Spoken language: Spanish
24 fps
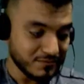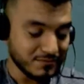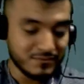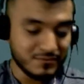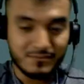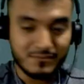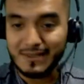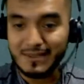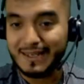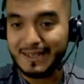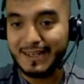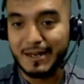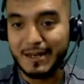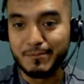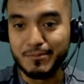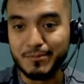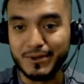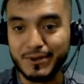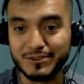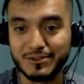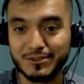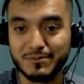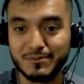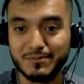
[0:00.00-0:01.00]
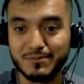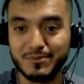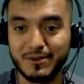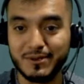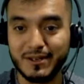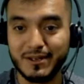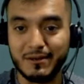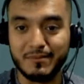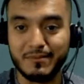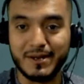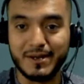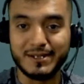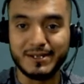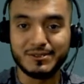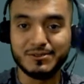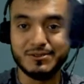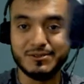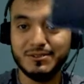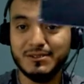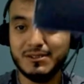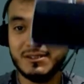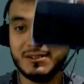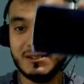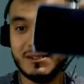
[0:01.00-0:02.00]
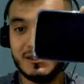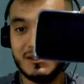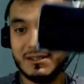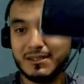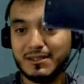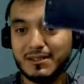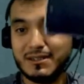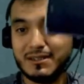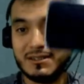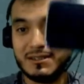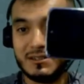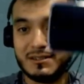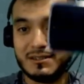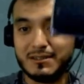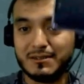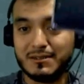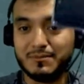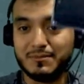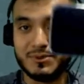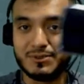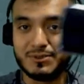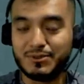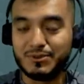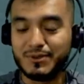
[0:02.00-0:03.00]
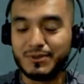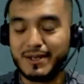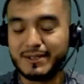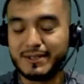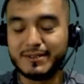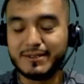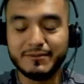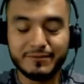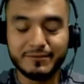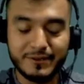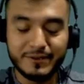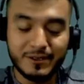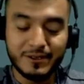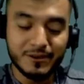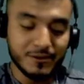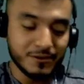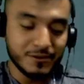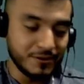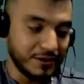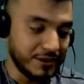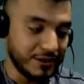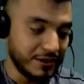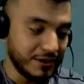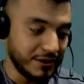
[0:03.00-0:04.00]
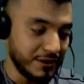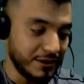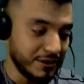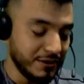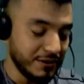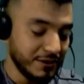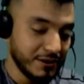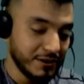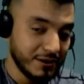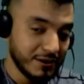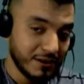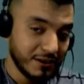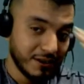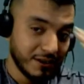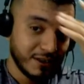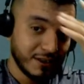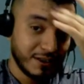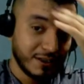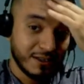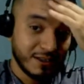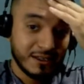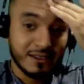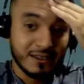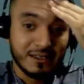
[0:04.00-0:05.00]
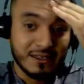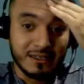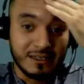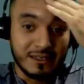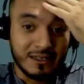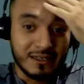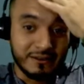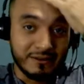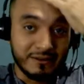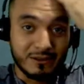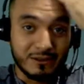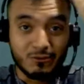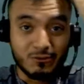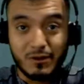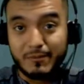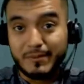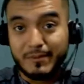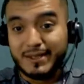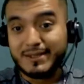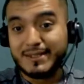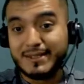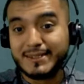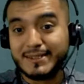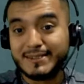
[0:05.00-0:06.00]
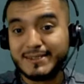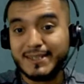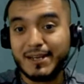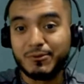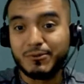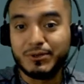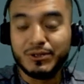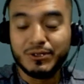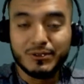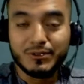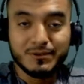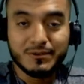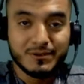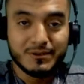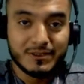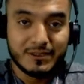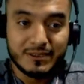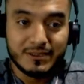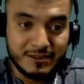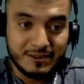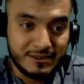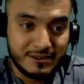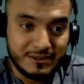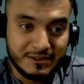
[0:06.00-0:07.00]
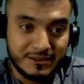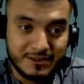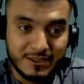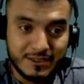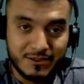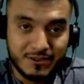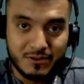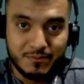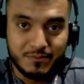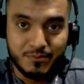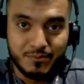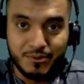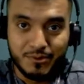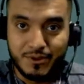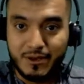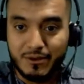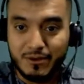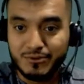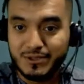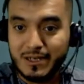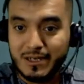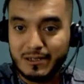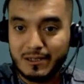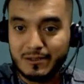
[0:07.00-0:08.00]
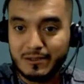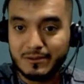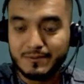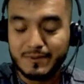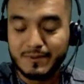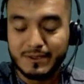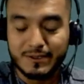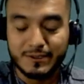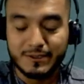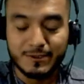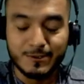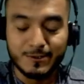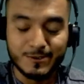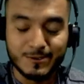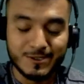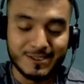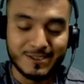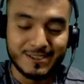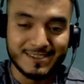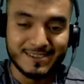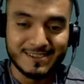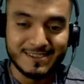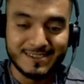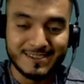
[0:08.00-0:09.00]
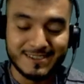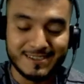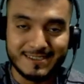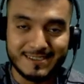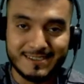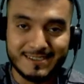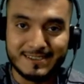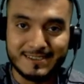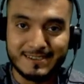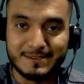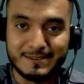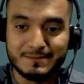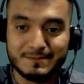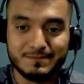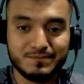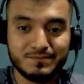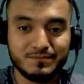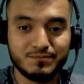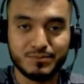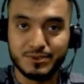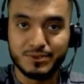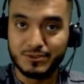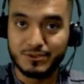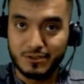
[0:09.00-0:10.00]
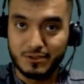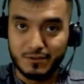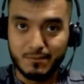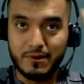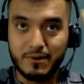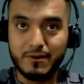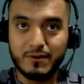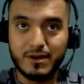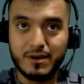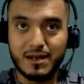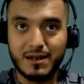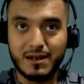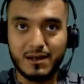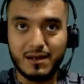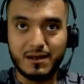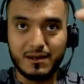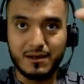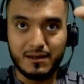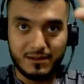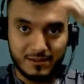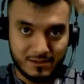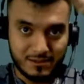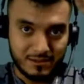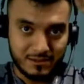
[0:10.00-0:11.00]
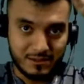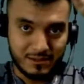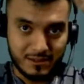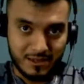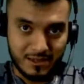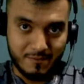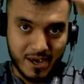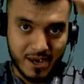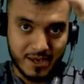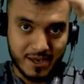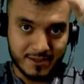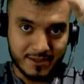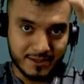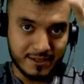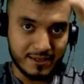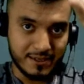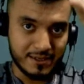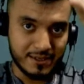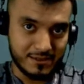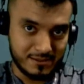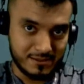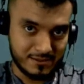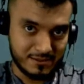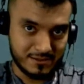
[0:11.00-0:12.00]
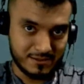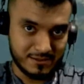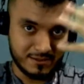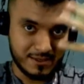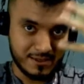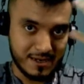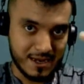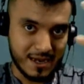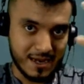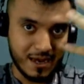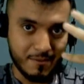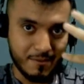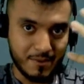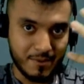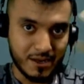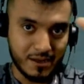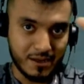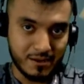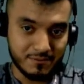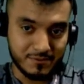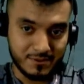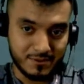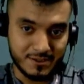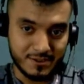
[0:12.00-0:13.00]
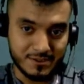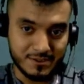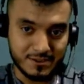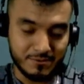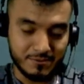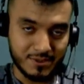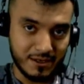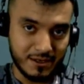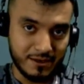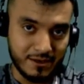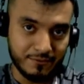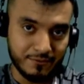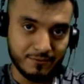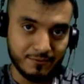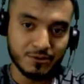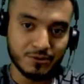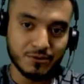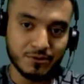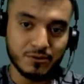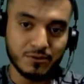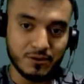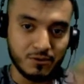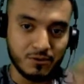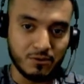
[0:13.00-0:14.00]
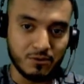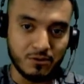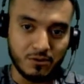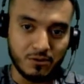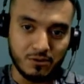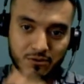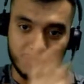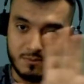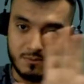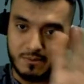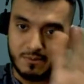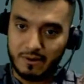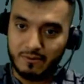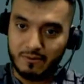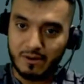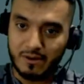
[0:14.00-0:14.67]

Era por eso, porque el brazo eh, pues no era tan fijo y ah, eventualmente se arruinó y ya no podía usarlo Entonces, eh, pues tomaba la, imagen de la, cámara desde mi teléfono y luego tomaba